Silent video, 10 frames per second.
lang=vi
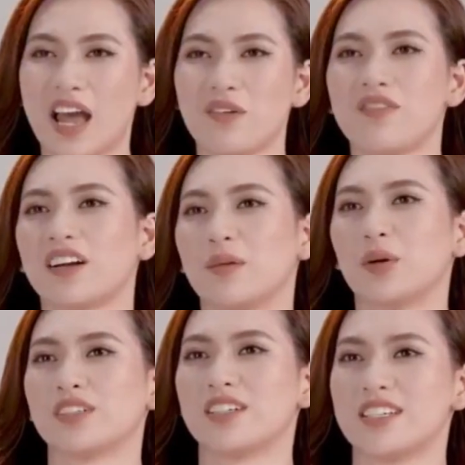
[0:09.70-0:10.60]
đa phần
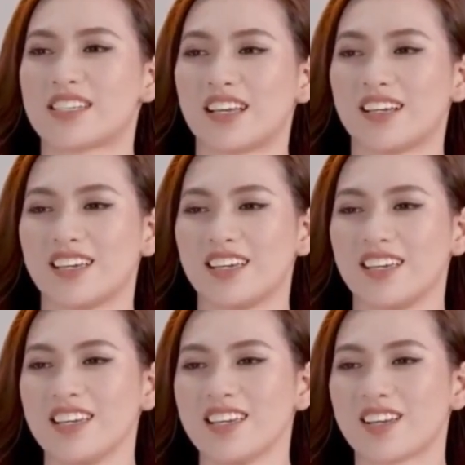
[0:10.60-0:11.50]
là mọi người sẽ
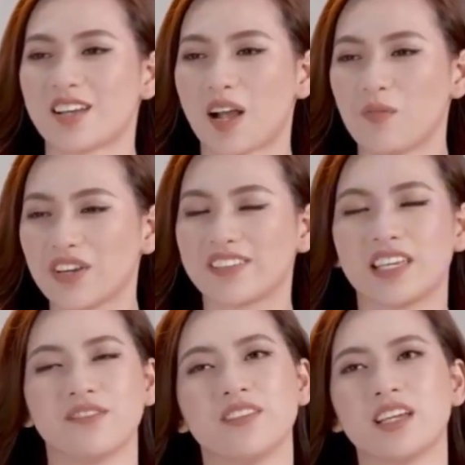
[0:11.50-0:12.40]
nghĩ công việc
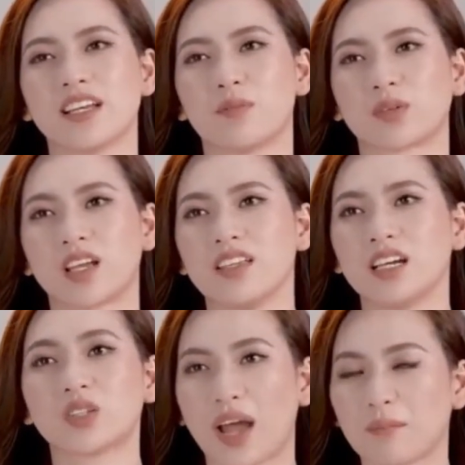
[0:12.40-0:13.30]
diễn viên là một thế
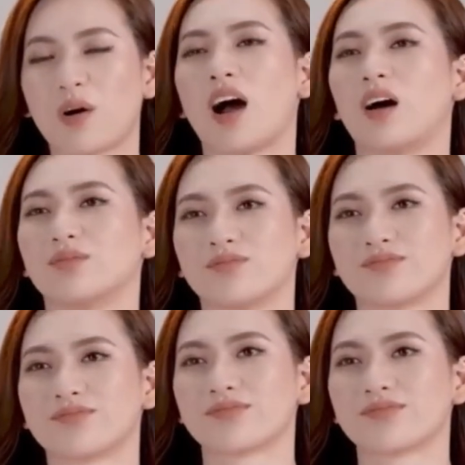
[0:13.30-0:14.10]
giới toàn màu hồng